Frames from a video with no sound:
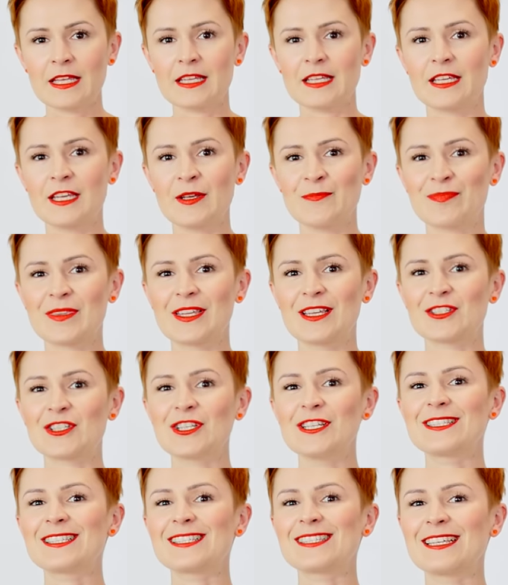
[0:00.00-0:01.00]
I
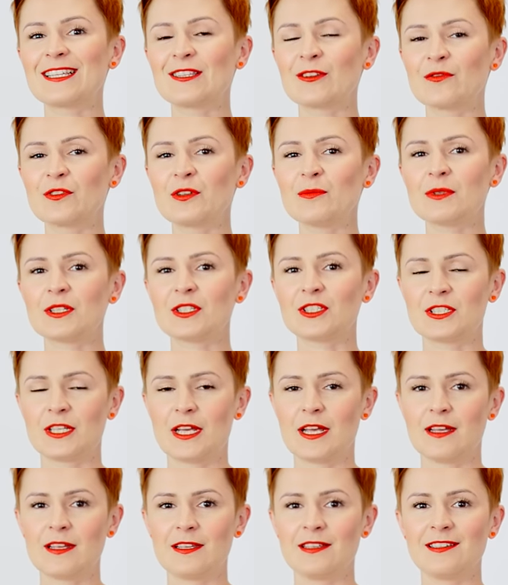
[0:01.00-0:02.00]
jeżeli zastanowimy się,
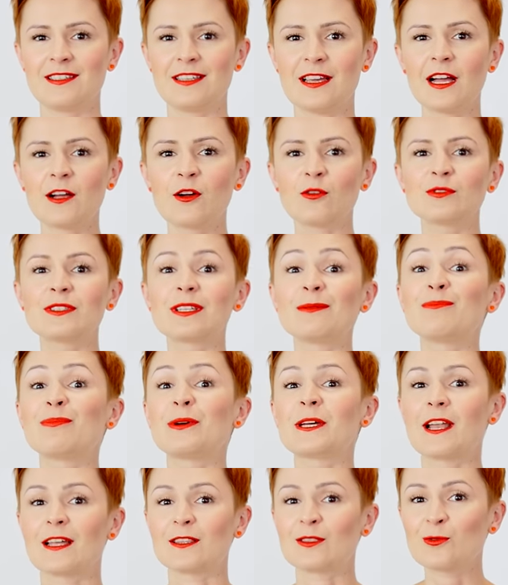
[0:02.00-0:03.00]
jaką
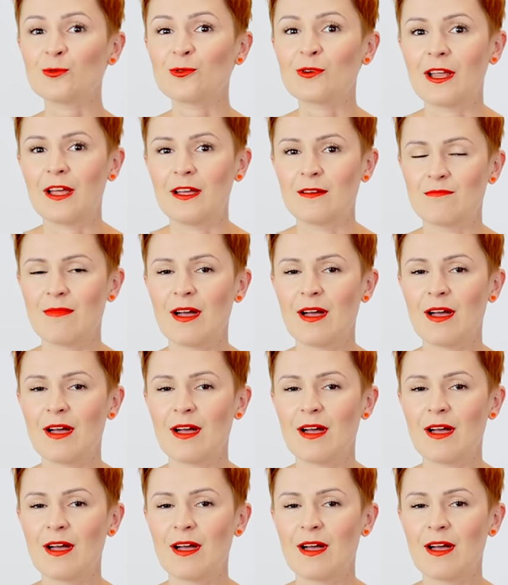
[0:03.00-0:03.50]
temperaturę